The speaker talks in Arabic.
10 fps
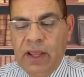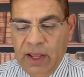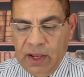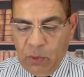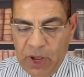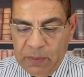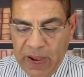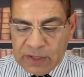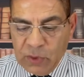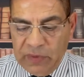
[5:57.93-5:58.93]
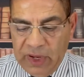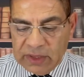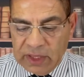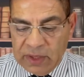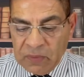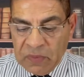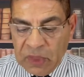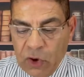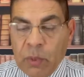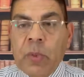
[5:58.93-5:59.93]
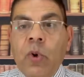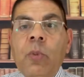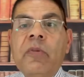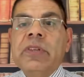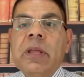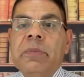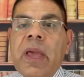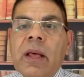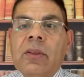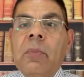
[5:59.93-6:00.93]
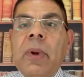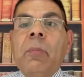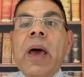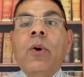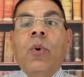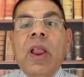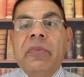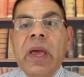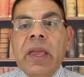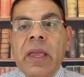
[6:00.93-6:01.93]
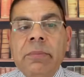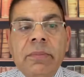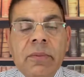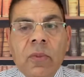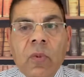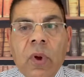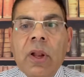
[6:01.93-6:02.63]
المهم عايز اقول في الحته دي هم بيقولوا ما فيش انبياء طب من خلفائهم ولا